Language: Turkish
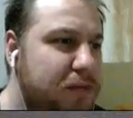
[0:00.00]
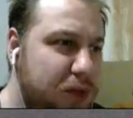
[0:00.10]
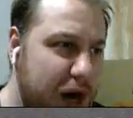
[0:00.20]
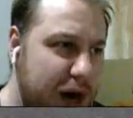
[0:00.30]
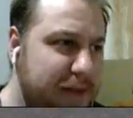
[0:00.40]

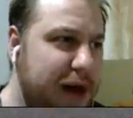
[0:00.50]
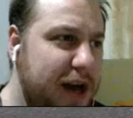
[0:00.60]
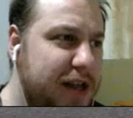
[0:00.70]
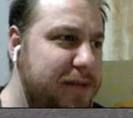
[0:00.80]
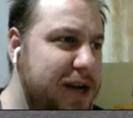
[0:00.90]
bu arabayı
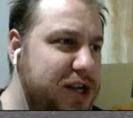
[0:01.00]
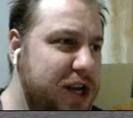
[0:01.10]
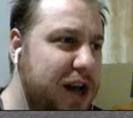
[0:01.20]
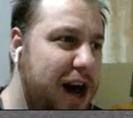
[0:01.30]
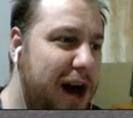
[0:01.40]
atmak
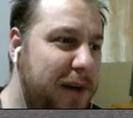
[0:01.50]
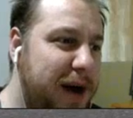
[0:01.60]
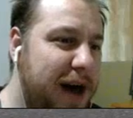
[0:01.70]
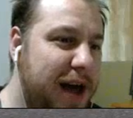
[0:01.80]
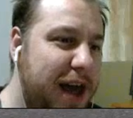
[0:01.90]
için.
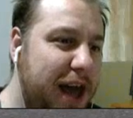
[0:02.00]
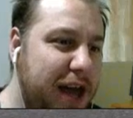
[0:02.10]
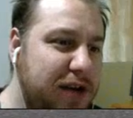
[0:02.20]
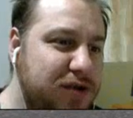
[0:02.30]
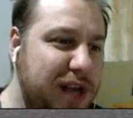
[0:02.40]
Ama
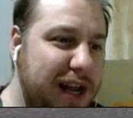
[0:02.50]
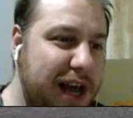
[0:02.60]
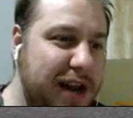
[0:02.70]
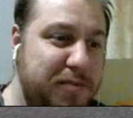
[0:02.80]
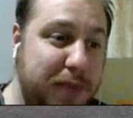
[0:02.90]
en güzel
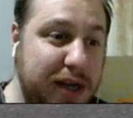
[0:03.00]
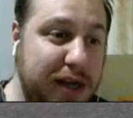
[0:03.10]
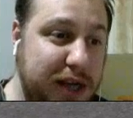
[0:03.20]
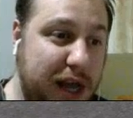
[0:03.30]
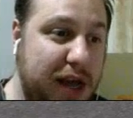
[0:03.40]
yer
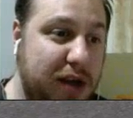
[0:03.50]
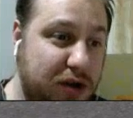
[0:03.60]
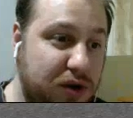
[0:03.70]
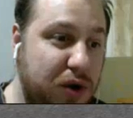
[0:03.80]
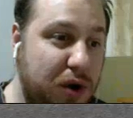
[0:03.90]
bence
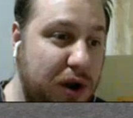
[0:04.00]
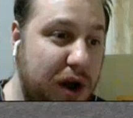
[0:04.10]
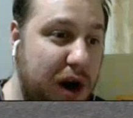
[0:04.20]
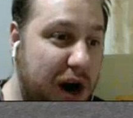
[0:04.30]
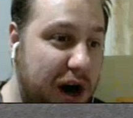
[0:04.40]
göl.
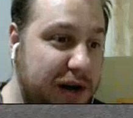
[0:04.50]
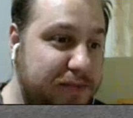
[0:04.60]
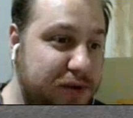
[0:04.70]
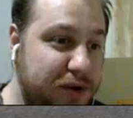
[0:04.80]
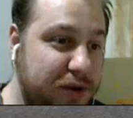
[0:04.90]
Alıp
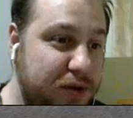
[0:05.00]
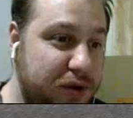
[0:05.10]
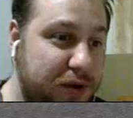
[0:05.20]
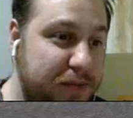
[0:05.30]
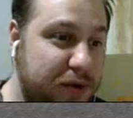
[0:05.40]
bunu
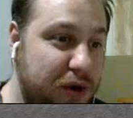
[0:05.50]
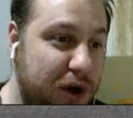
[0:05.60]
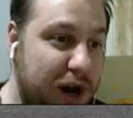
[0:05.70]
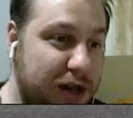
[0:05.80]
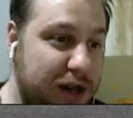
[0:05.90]
götürüp
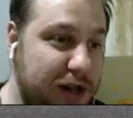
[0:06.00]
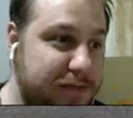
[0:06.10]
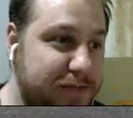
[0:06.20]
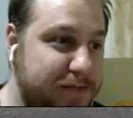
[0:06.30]
göle atalım.